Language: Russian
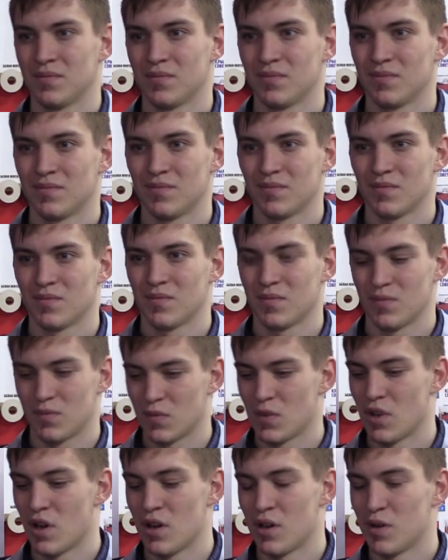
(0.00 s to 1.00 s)
решать?
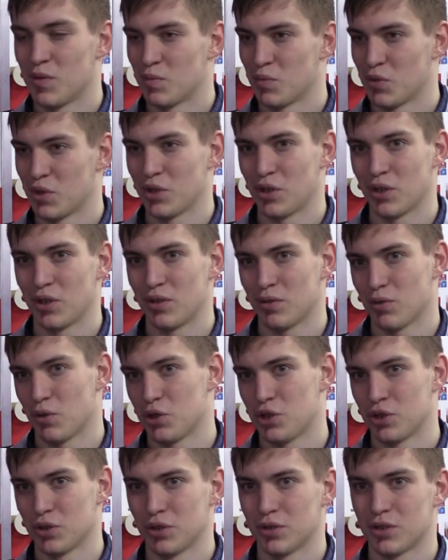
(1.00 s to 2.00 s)
Да, мы
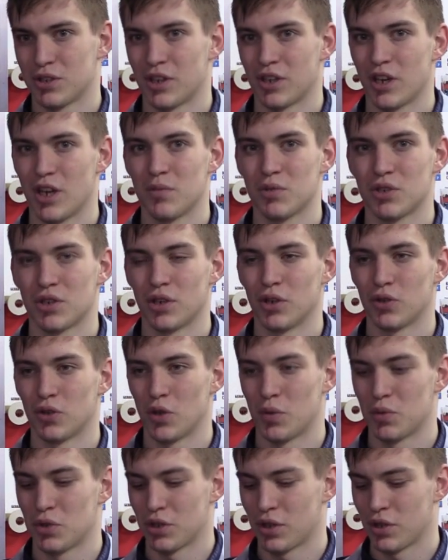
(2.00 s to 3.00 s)
очень стараемся,
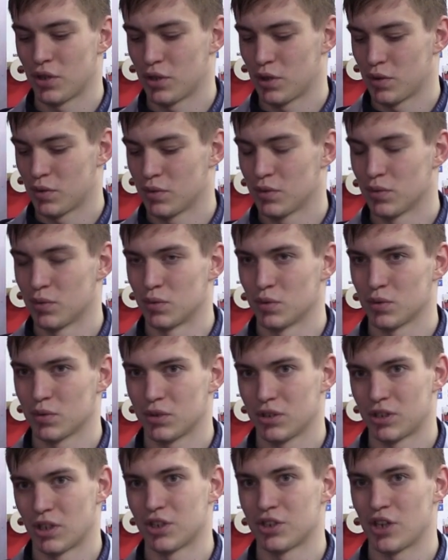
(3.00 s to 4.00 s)
готовимся к этому, ну,
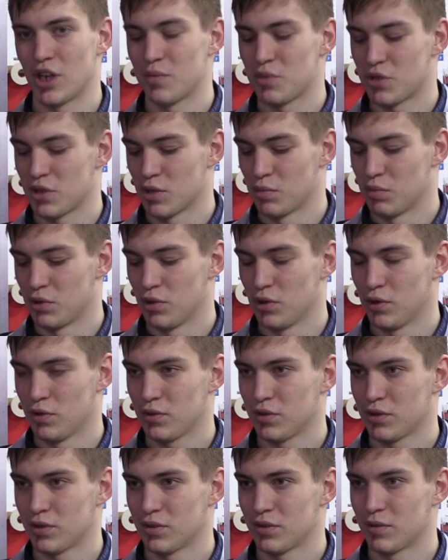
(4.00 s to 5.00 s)
сражаемся за плей
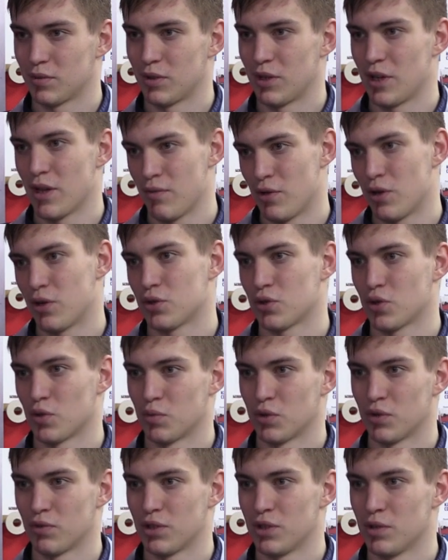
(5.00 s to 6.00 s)
Я верю, что
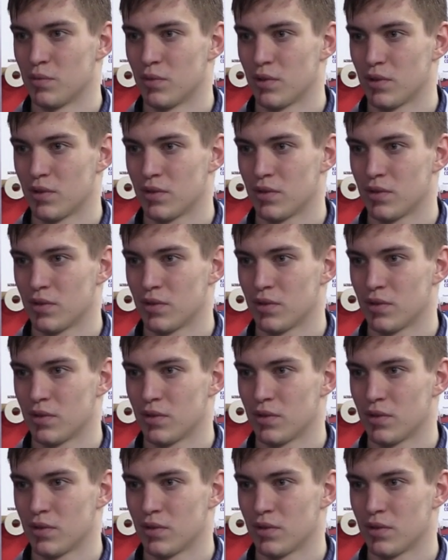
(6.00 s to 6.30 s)
мы выйдем.